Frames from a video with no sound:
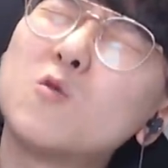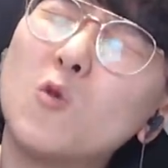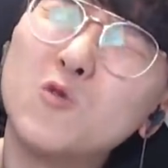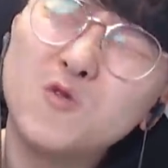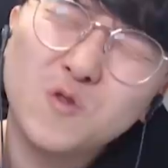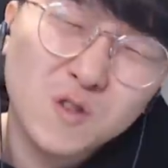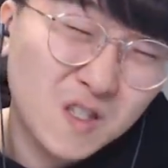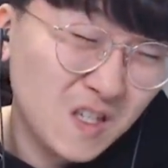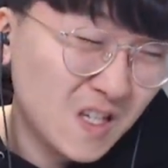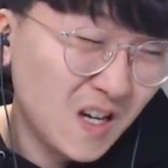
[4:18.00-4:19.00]
또도스
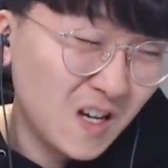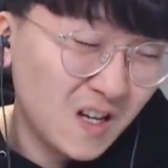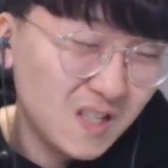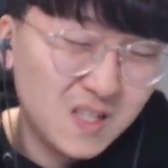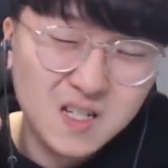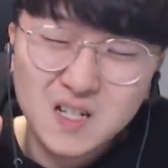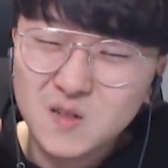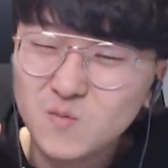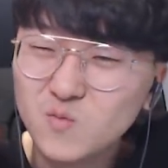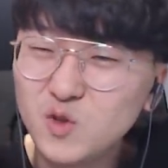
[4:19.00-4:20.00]
진짜
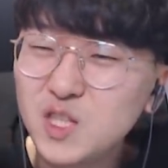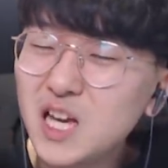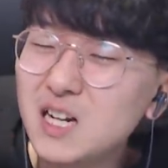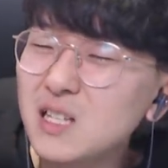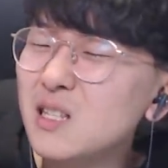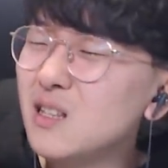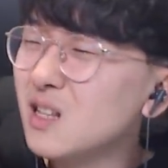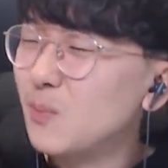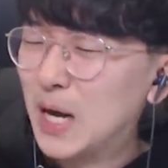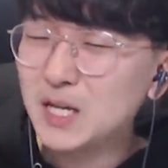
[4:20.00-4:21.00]
지금 문제할
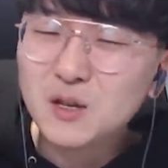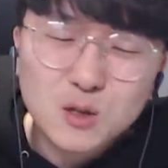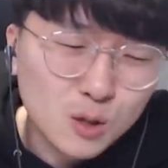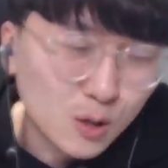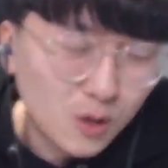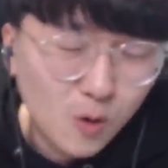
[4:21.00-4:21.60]
리스트들이 바뀌었어요